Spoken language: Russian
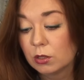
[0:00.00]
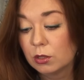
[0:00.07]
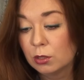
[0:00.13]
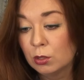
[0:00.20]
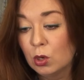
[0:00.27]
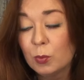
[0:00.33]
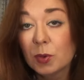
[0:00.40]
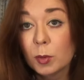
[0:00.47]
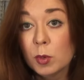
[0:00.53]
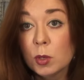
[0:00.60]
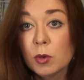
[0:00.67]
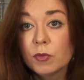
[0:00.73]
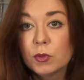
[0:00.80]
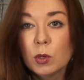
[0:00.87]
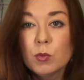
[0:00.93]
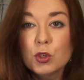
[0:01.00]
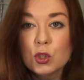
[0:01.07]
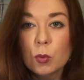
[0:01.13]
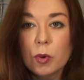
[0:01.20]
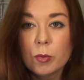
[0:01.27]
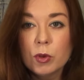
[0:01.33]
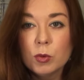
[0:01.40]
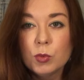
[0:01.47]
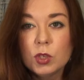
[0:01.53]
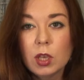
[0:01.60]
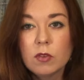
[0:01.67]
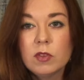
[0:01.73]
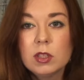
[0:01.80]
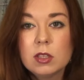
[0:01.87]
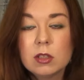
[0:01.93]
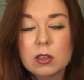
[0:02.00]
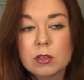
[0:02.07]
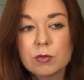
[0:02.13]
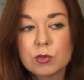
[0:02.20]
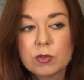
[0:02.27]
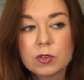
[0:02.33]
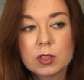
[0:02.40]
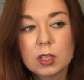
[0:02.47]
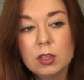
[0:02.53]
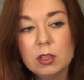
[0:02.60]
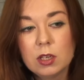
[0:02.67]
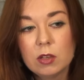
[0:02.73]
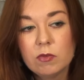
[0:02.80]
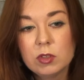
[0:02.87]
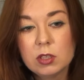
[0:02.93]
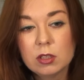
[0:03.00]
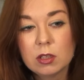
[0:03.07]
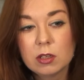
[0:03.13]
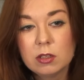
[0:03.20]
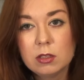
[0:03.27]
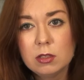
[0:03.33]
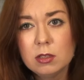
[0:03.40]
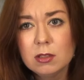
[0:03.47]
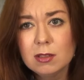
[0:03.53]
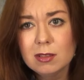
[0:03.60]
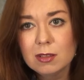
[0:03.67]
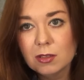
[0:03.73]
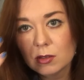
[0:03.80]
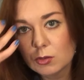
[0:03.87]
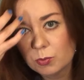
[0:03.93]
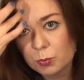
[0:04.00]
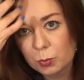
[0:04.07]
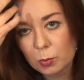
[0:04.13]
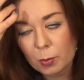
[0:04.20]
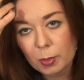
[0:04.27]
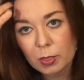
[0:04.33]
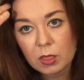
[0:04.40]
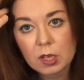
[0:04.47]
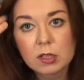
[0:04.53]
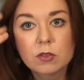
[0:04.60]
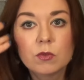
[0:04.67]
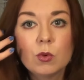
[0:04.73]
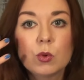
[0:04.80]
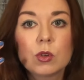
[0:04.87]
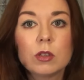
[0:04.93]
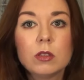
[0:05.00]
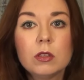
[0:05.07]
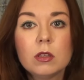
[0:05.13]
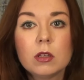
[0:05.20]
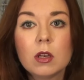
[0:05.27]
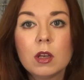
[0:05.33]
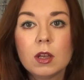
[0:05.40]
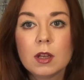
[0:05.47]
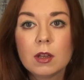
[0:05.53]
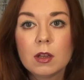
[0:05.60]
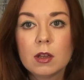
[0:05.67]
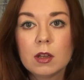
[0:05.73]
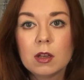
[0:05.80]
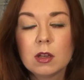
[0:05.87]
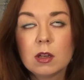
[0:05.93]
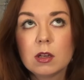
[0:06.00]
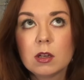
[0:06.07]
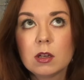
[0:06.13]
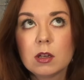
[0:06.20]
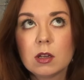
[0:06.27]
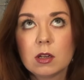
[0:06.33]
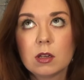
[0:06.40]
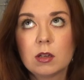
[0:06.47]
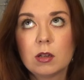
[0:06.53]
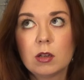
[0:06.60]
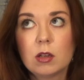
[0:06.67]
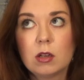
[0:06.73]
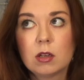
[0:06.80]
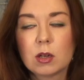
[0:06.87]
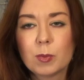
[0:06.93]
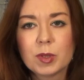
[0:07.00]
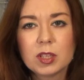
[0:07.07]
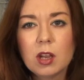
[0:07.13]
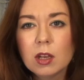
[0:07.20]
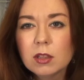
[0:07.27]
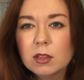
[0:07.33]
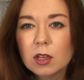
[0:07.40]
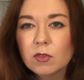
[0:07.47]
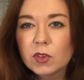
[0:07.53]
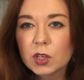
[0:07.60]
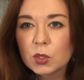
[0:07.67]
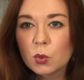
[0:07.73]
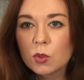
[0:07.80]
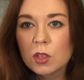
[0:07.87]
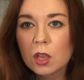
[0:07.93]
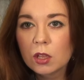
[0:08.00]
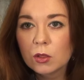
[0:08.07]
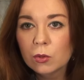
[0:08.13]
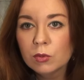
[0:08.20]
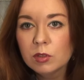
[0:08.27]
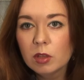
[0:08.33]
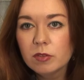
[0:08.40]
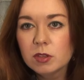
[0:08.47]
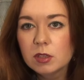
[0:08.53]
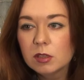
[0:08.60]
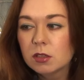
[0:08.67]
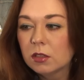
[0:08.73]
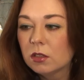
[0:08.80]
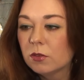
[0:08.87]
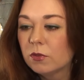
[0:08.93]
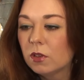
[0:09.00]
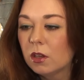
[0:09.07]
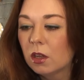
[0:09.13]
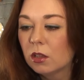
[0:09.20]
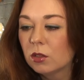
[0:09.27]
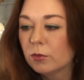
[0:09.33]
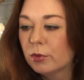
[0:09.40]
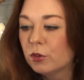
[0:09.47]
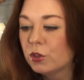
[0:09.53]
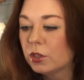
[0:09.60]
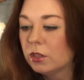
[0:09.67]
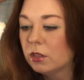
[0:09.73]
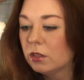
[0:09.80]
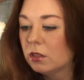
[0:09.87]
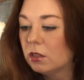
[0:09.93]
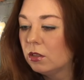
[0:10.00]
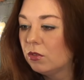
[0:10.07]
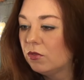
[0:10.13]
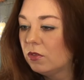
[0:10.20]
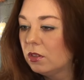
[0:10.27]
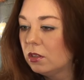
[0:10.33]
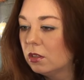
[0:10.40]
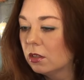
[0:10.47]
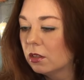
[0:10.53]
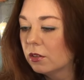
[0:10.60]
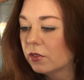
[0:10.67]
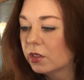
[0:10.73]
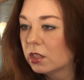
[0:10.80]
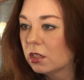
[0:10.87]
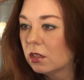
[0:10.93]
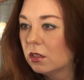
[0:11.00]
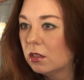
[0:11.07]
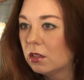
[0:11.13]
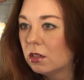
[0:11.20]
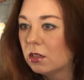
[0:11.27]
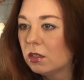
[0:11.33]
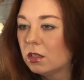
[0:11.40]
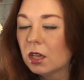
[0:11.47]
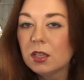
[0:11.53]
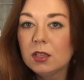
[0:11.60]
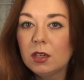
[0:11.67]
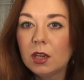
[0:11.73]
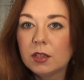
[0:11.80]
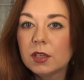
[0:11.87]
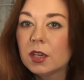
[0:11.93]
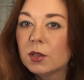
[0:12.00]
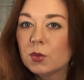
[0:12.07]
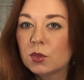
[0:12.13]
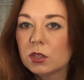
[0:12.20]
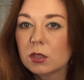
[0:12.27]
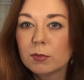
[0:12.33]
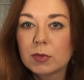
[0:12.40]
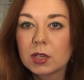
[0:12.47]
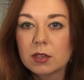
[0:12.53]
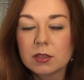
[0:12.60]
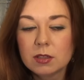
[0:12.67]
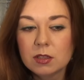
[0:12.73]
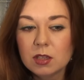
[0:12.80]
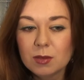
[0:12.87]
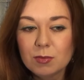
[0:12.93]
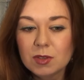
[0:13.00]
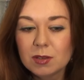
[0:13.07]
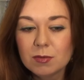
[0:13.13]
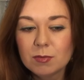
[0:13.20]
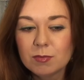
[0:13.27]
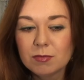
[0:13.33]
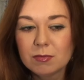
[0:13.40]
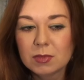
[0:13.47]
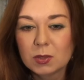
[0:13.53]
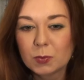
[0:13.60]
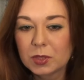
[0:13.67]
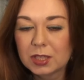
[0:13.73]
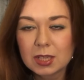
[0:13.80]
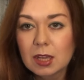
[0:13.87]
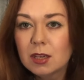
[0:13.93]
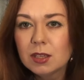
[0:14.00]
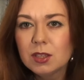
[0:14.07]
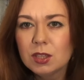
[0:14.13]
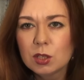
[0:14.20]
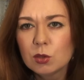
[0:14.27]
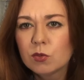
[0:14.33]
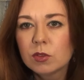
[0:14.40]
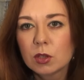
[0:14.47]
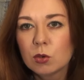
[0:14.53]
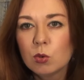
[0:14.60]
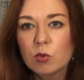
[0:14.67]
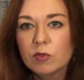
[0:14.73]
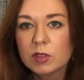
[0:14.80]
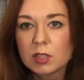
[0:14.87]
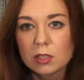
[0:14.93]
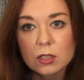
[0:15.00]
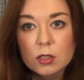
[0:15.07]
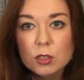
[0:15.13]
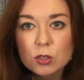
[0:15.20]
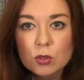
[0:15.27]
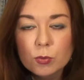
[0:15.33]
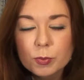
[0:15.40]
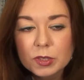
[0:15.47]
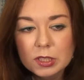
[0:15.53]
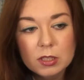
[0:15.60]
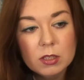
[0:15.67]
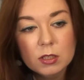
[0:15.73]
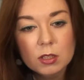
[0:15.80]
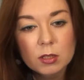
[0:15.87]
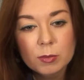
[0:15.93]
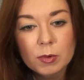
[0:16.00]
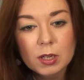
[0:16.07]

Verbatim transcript: Но проблема в том, что, по-моему, я видела, вот в центре я видела один, э, у нас в городе Арбанган, да, в каньоне Айлон я видела их филиал, и больше я нигде не видела в центре. Я не гоняюсь за магазинами специально не еду в торговые центры, чтобы посетить этот